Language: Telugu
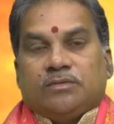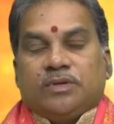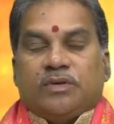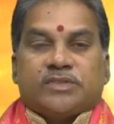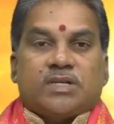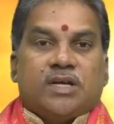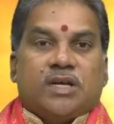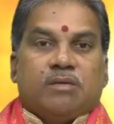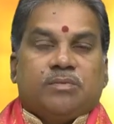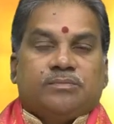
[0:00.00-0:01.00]
వ్యవసాయ
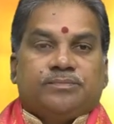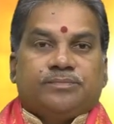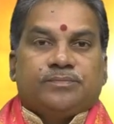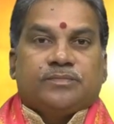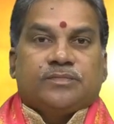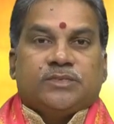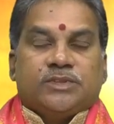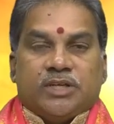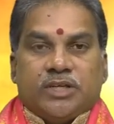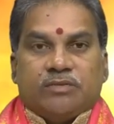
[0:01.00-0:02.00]
లాభం
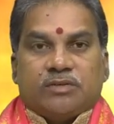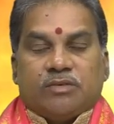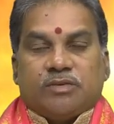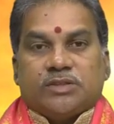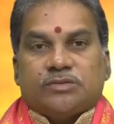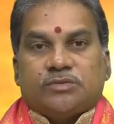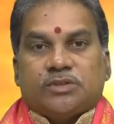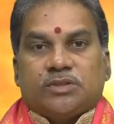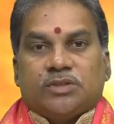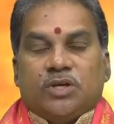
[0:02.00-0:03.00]
జరిగేటువంటి అవకాశం
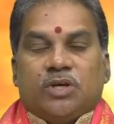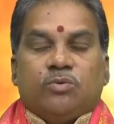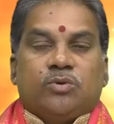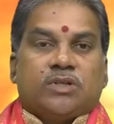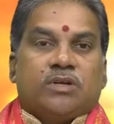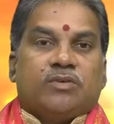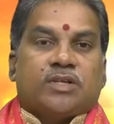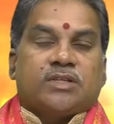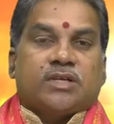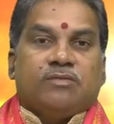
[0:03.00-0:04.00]
ఉంది నూతన
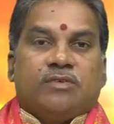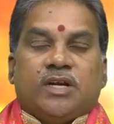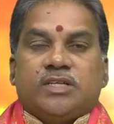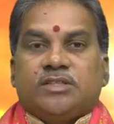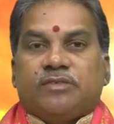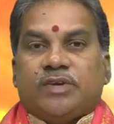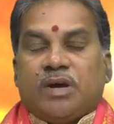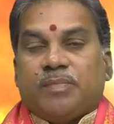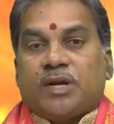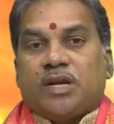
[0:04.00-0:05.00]
వర్తక వాణిజ్య
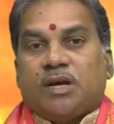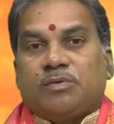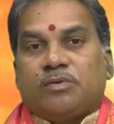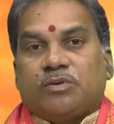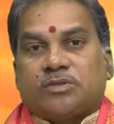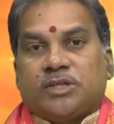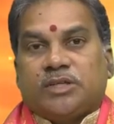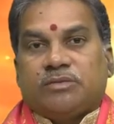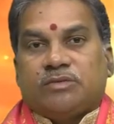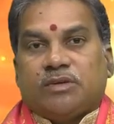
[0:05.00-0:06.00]
వ్యాపార లాభం
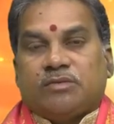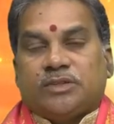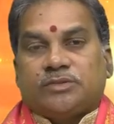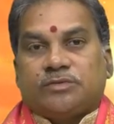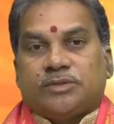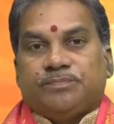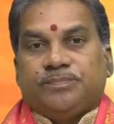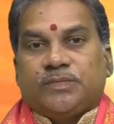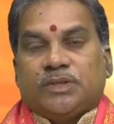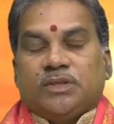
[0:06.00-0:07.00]
కొనసాగేటువంటి అవకాశం ఉంది
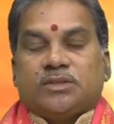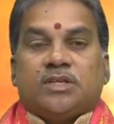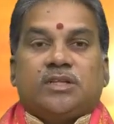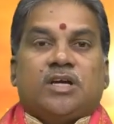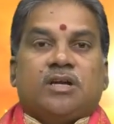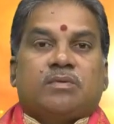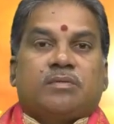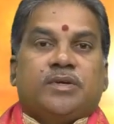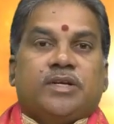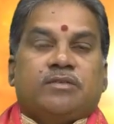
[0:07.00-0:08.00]

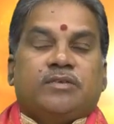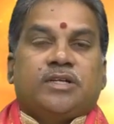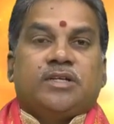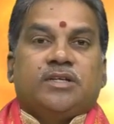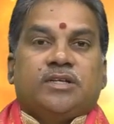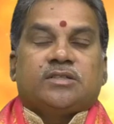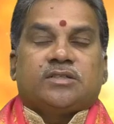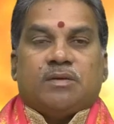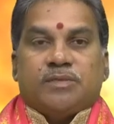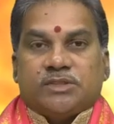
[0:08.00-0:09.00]
సంతానపరమైనటువంటి
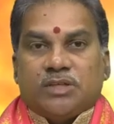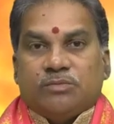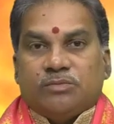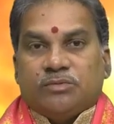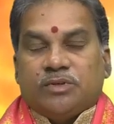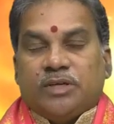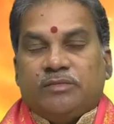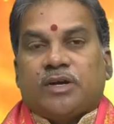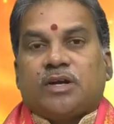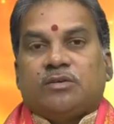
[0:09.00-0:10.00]
సమస్యలు
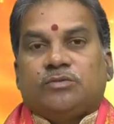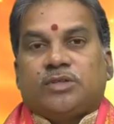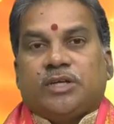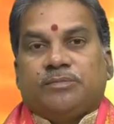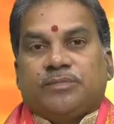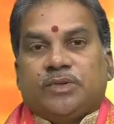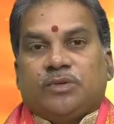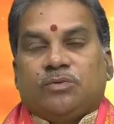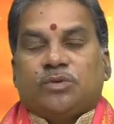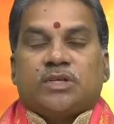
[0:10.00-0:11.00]
నివారణ అవుతాయి
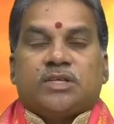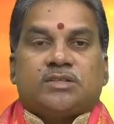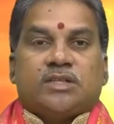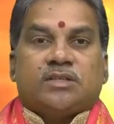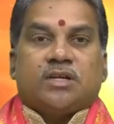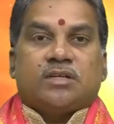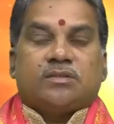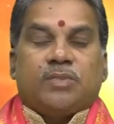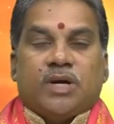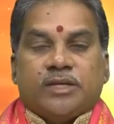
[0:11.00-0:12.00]
నూతన సంతాన
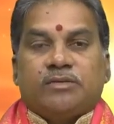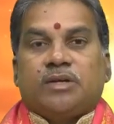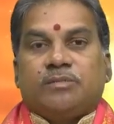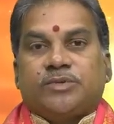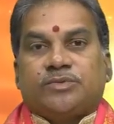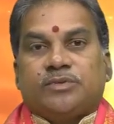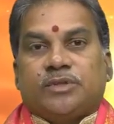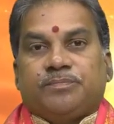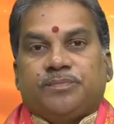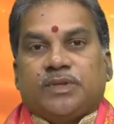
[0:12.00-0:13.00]
భాగ్యం
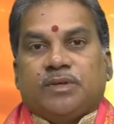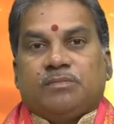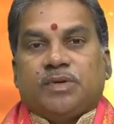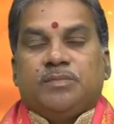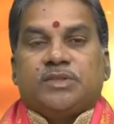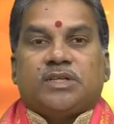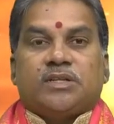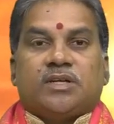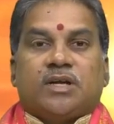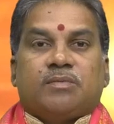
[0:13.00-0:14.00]
లభిస్తుంది మరి మీ
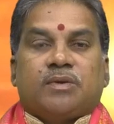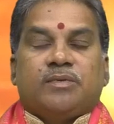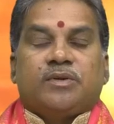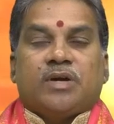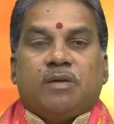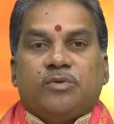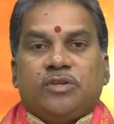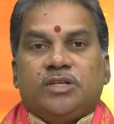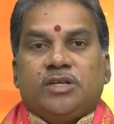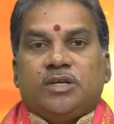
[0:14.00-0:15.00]
సంతానపరమైన
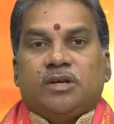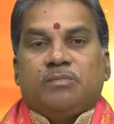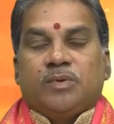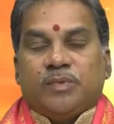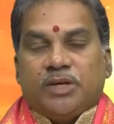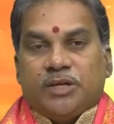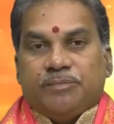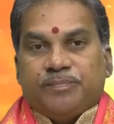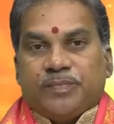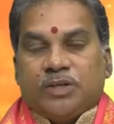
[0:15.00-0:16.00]
అభివృద్ధి మిమ్మల్ని
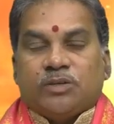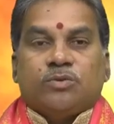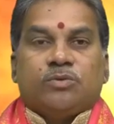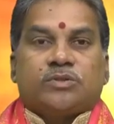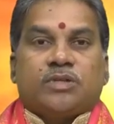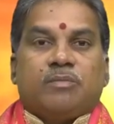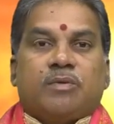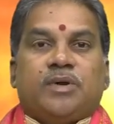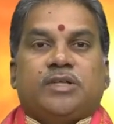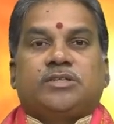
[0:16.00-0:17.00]
ఎంతో
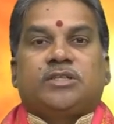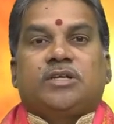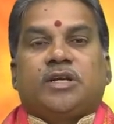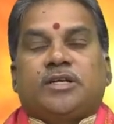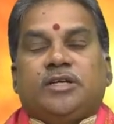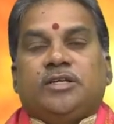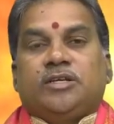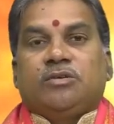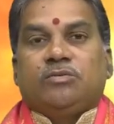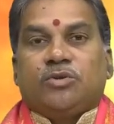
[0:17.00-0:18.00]
సంభ్రమాశ్చర్యాలకి
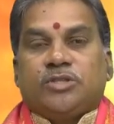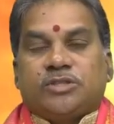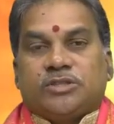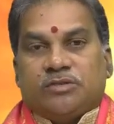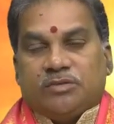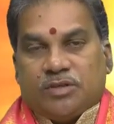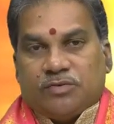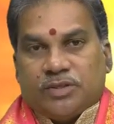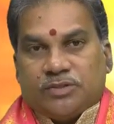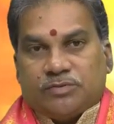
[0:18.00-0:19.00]
గురి చేసేటువంటి
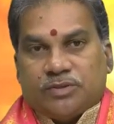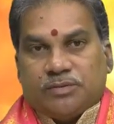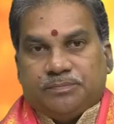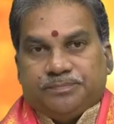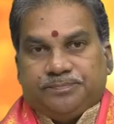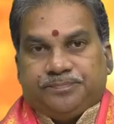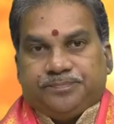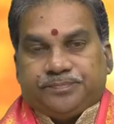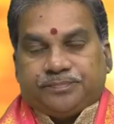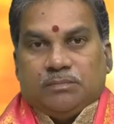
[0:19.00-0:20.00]
అవకాశం ఉంది
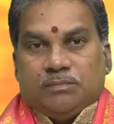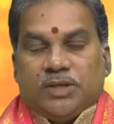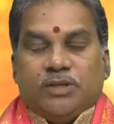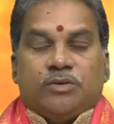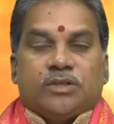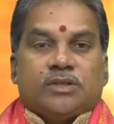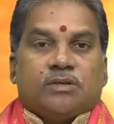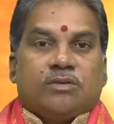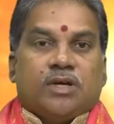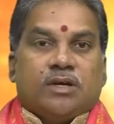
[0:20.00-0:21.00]
మరి
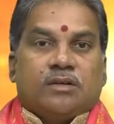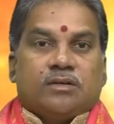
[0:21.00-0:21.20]
ఈరోజంతా కూడా